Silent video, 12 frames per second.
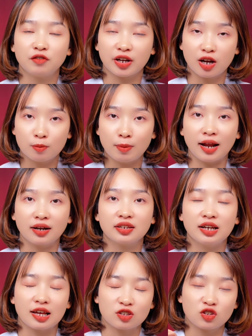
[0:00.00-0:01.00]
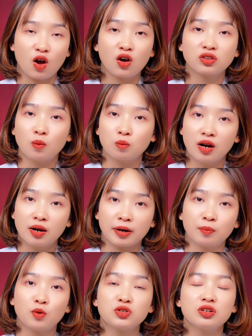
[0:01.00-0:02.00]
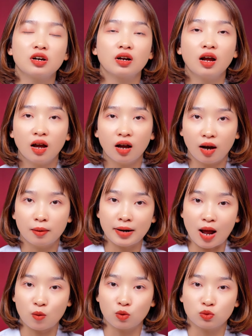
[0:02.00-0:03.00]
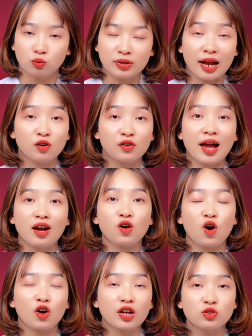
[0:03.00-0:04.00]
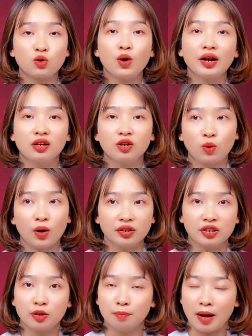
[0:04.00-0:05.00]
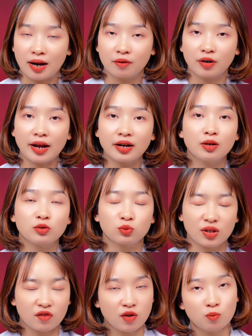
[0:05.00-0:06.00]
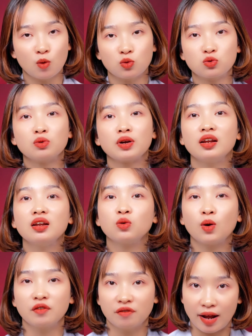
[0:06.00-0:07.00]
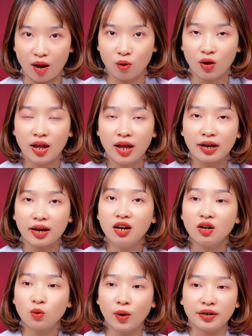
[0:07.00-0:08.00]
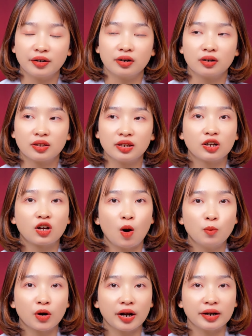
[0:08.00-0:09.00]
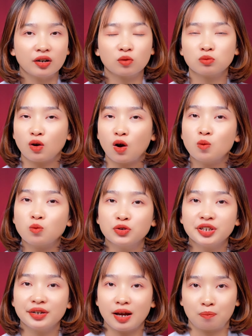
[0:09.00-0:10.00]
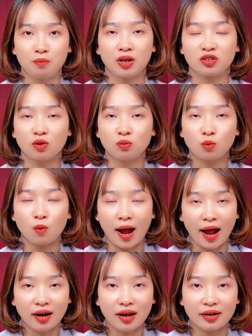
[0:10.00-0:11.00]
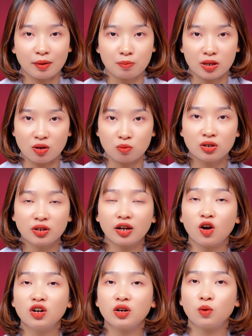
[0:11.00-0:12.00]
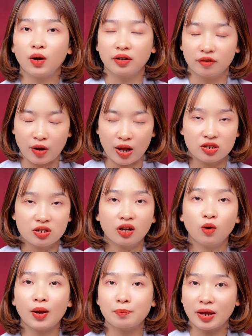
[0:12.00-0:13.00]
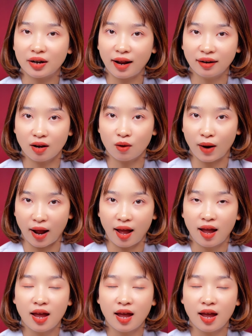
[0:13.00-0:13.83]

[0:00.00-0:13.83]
cơ bản thì là do tổng hợp cái môi trường âm đạo của chúng ta nó đang có cái rối loạn lợi khuẩn, thì bằng cách là chúng ta phải bổ sung cái lợi khuẩn vào. Cái lợi khuẩn thì có một cái nó không có gì đặc biệt trong quá là đặc biệt trong những cái con lợi khuẩn hay những cái loại men khác nhau cả.